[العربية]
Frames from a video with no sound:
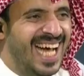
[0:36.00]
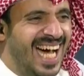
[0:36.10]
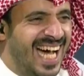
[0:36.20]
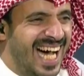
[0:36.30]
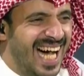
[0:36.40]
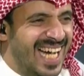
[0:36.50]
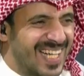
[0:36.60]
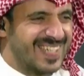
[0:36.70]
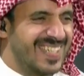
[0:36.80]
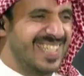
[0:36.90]
والله
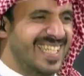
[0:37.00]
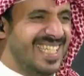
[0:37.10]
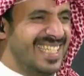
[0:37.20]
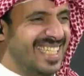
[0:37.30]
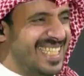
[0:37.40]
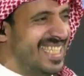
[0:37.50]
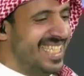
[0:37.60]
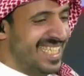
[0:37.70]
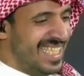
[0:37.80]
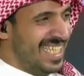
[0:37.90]
يا شباب
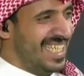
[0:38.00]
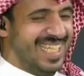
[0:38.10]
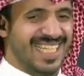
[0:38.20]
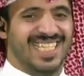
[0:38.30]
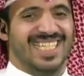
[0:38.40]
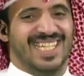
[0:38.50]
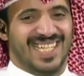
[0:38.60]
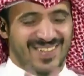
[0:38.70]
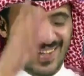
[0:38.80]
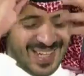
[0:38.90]
يا شباب السلام
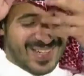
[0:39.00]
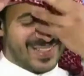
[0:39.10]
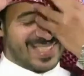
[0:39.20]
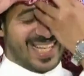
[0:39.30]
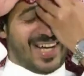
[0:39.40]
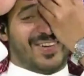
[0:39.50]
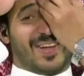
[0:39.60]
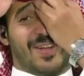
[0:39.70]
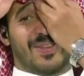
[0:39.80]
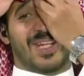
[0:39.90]
عليكم وعليكم السلام
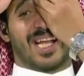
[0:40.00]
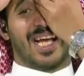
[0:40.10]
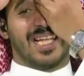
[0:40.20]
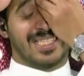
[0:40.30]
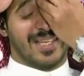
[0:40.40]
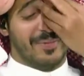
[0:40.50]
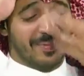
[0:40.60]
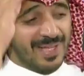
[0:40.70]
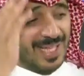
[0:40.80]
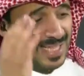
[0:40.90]
ورحمه الله بس خلينا
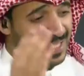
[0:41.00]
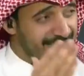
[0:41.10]
نشوف الكاميرا